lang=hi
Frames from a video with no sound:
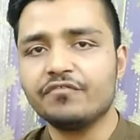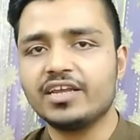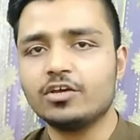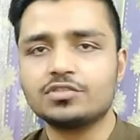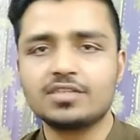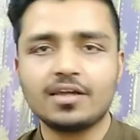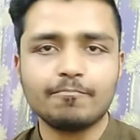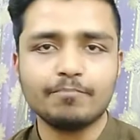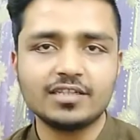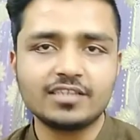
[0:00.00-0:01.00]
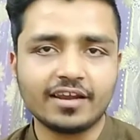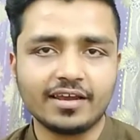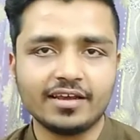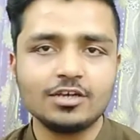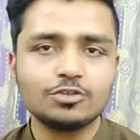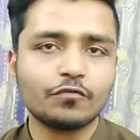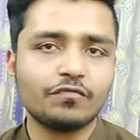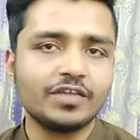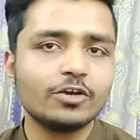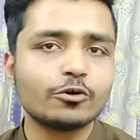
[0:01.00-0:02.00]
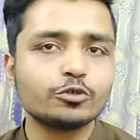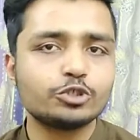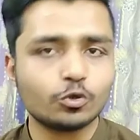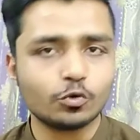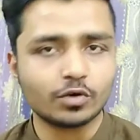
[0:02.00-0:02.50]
वीडियोज़ मिलते रहें तो वीडियो को शुरू